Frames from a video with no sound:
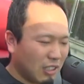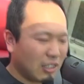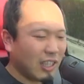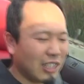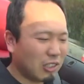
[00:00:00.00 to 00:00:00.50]

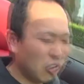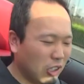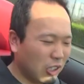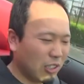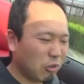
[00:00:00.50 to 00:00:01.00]
だけど
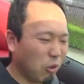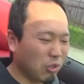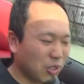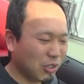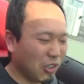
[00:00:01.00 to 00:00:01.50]
高
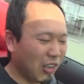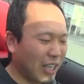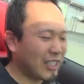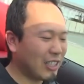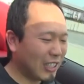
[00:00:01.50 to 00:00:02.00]
速道路
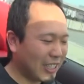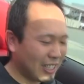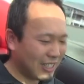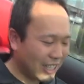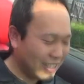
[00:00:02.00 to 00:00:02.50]
走るやった
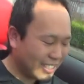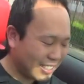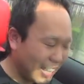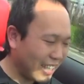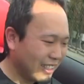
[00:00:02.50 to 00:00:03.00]
ら全
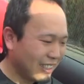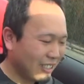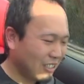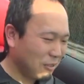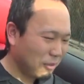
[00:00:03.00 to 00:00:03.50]
然
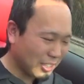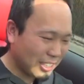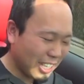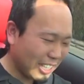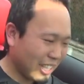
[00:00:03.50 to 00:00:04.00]
問
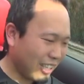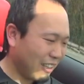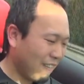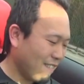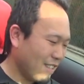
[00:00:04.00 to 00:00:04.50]
題ない
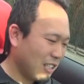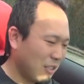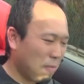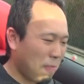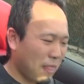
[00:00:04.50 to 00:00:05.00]

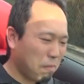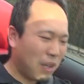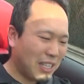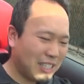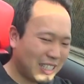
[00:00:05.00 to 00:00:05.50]

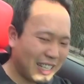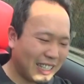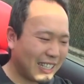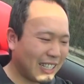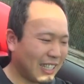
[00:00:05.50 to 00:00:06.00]
パンチが
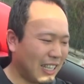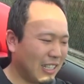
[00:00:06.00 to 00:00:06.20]
ないだけ